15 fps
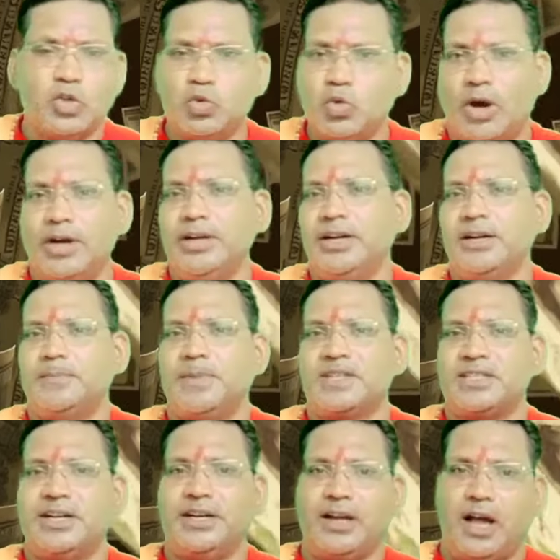तो 100
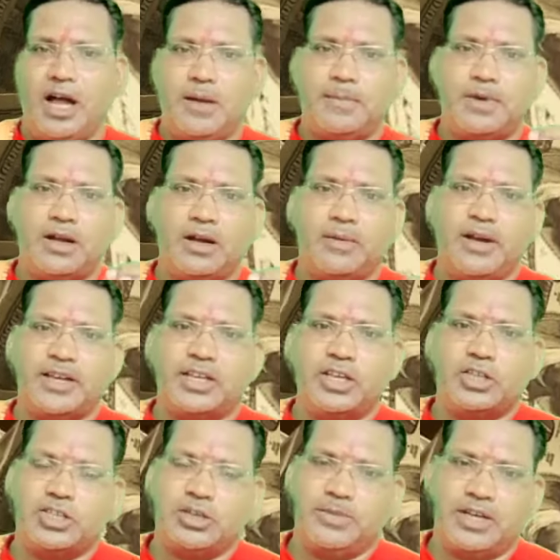परसेंट आपका
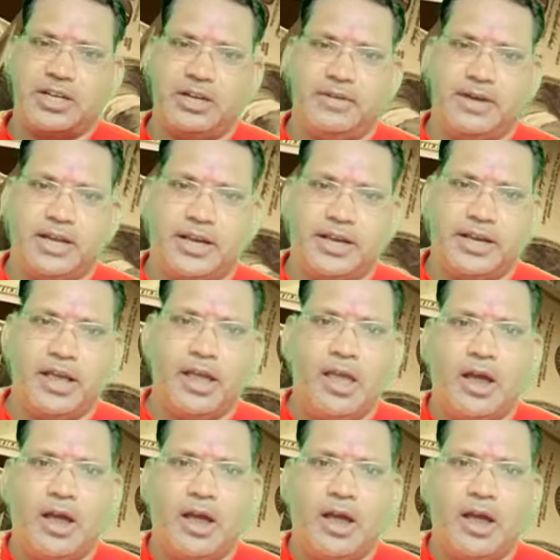भाग्य चमकने वाला है